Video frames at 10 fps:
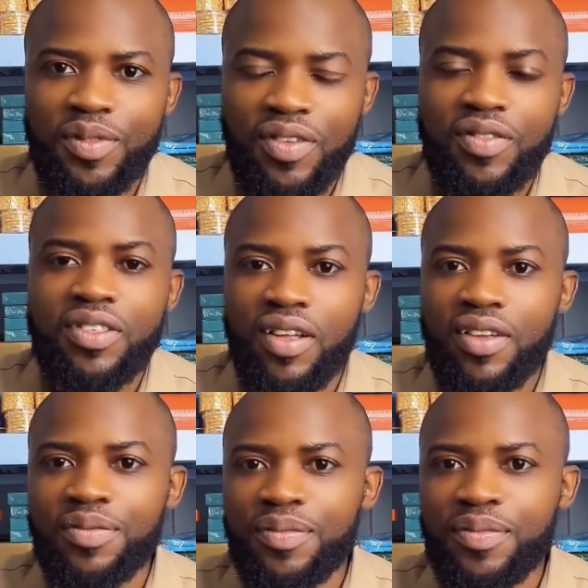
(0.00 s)
Vous savez
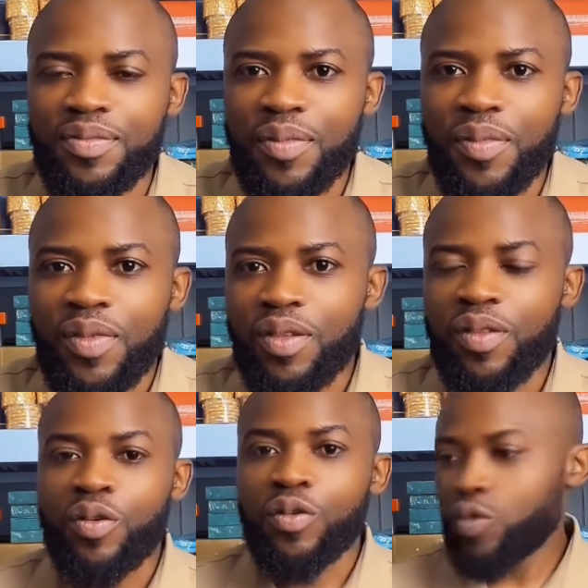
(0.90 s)
cela.
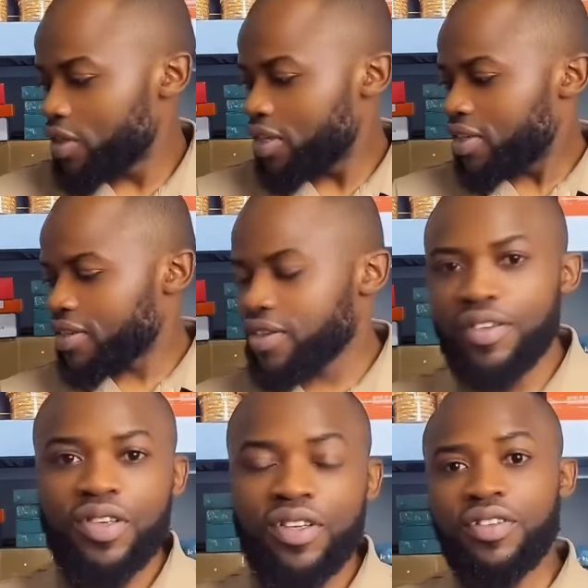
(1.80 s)
Donc aujourd'hui,
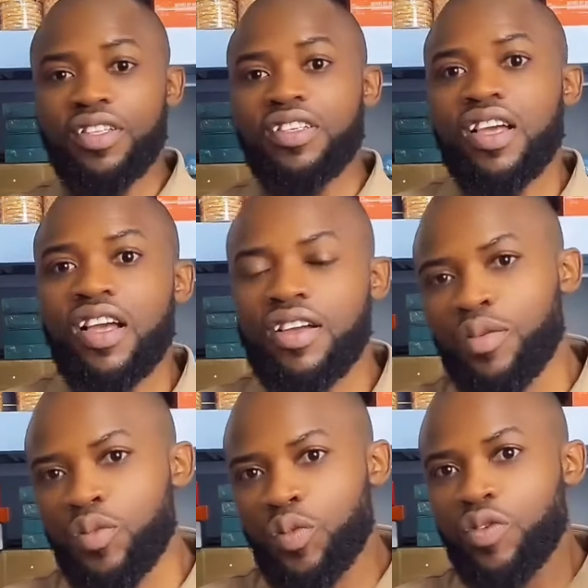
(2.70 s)
euh, vérifiez
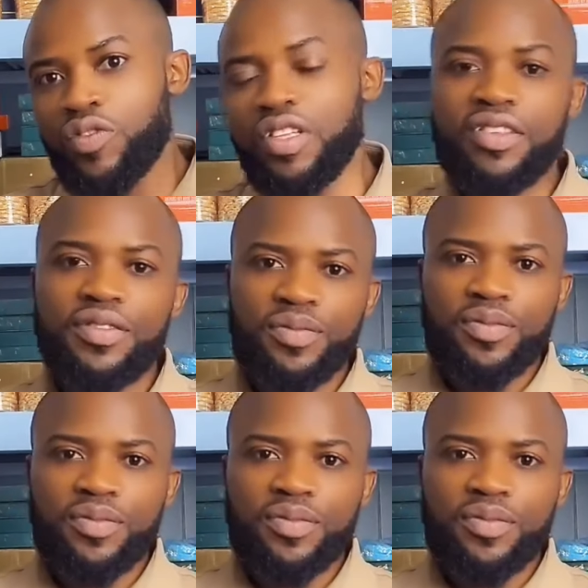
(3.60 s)
déjà mon profil.